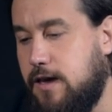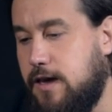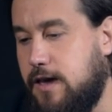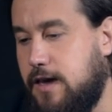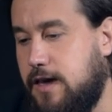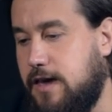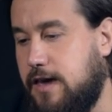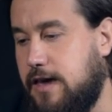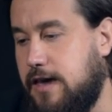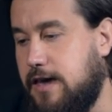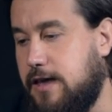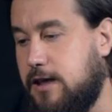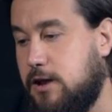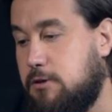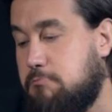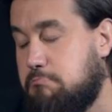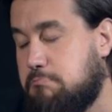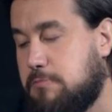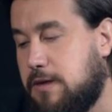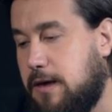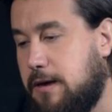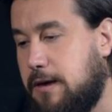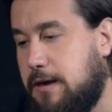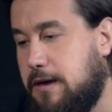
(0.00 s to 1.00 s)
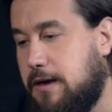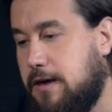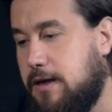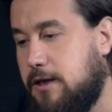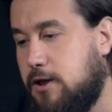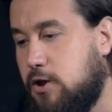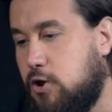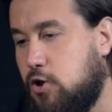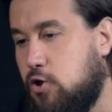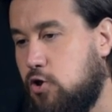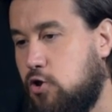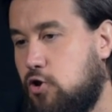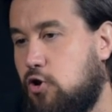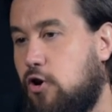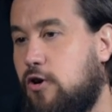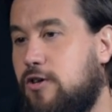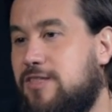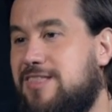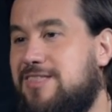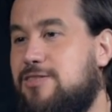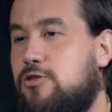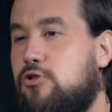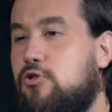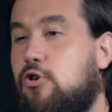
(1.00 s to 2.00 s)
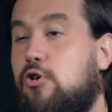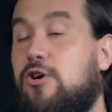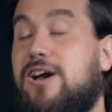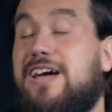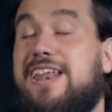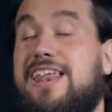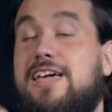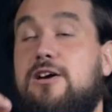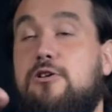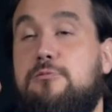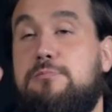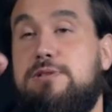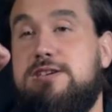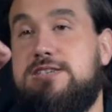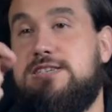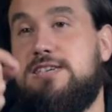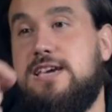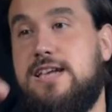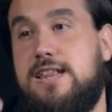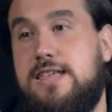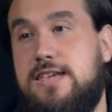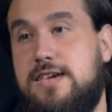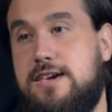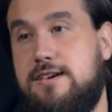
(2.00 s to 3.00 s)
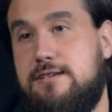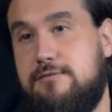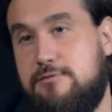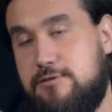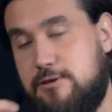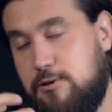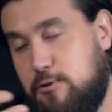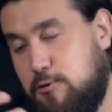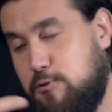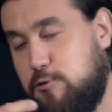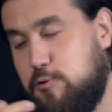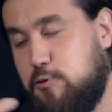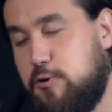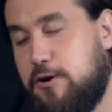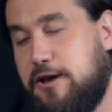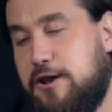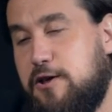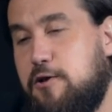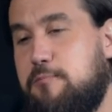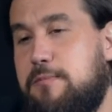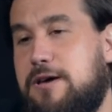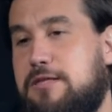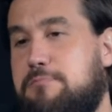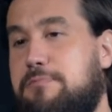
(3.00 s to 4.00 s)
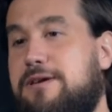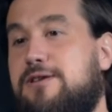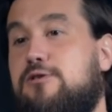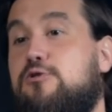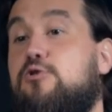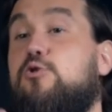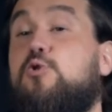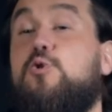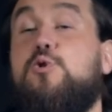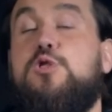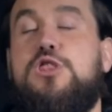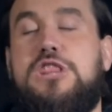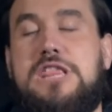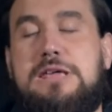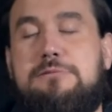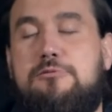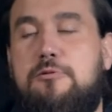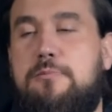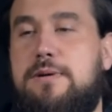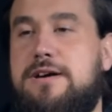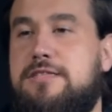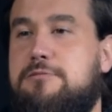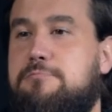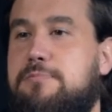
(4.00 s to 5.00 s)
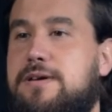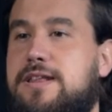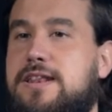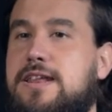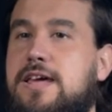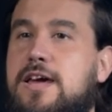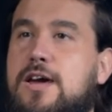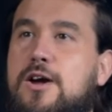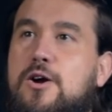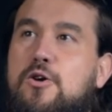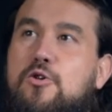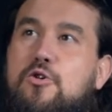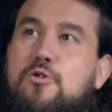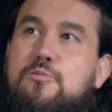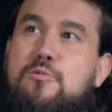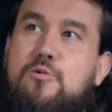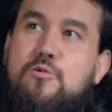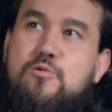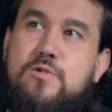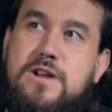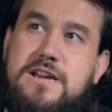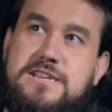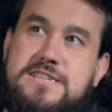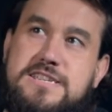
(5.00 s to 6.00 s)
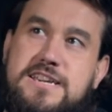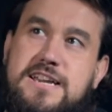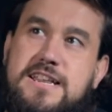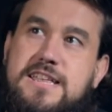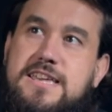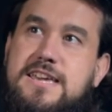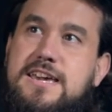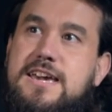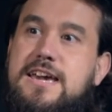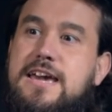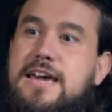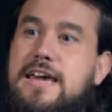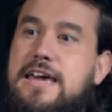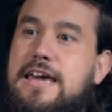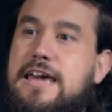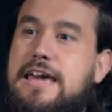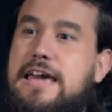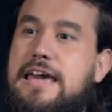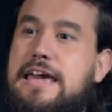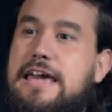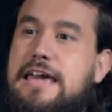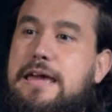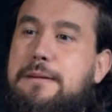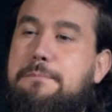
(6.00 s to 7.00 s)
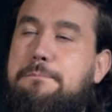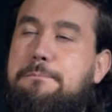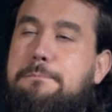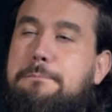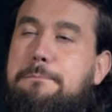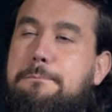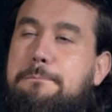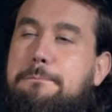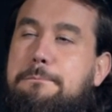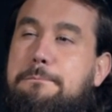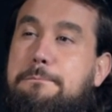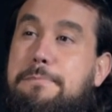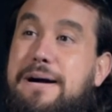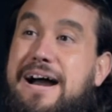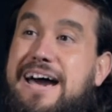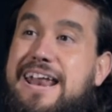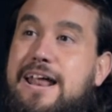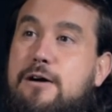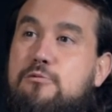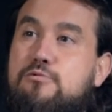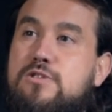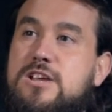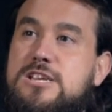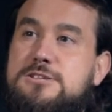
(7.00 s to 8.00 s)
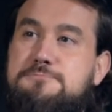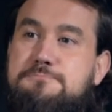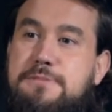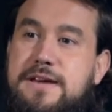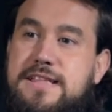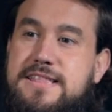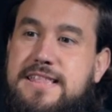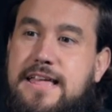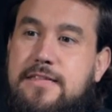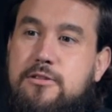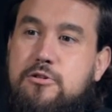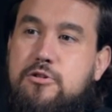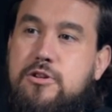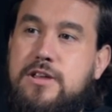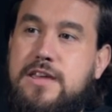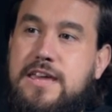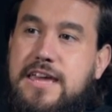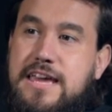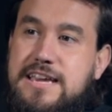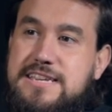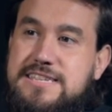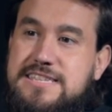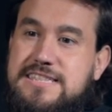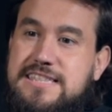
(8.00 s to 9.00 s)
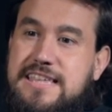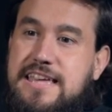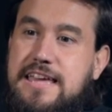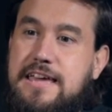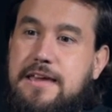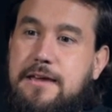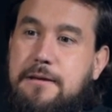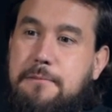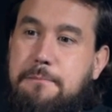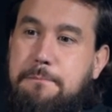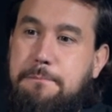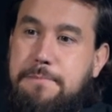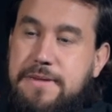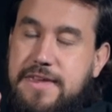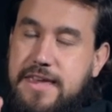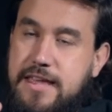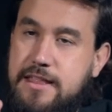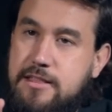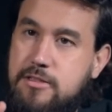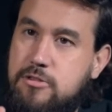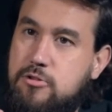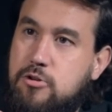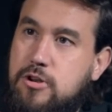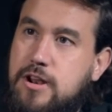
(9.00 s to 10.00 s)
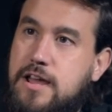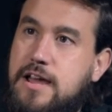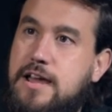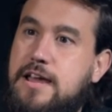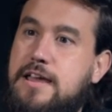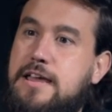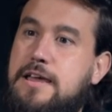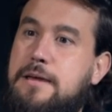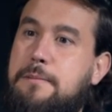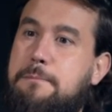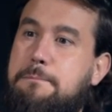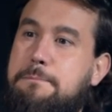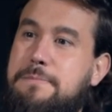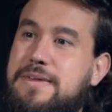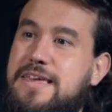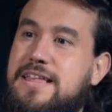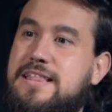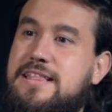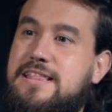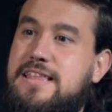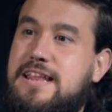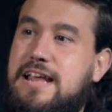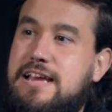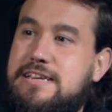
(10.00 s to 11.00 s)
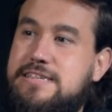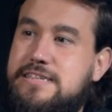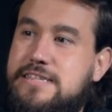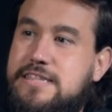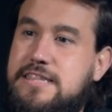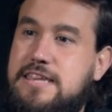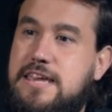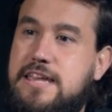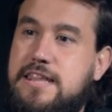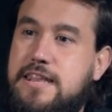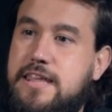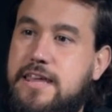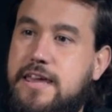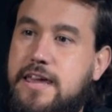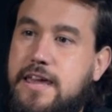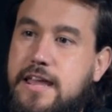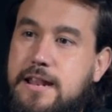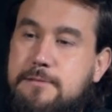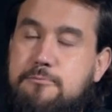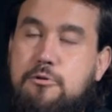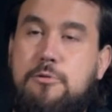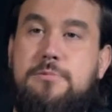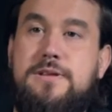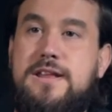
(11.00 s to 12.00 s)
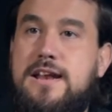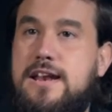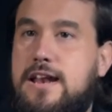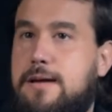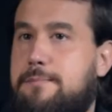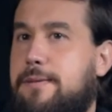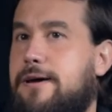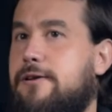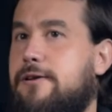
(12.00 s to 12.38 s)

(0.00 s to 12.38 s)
eh, no, no creo mi serie, no, no creo Mad Men o no concibo Mad Men como una serie eh, para un espectador que esté viéndola mientras tiene el móvil en la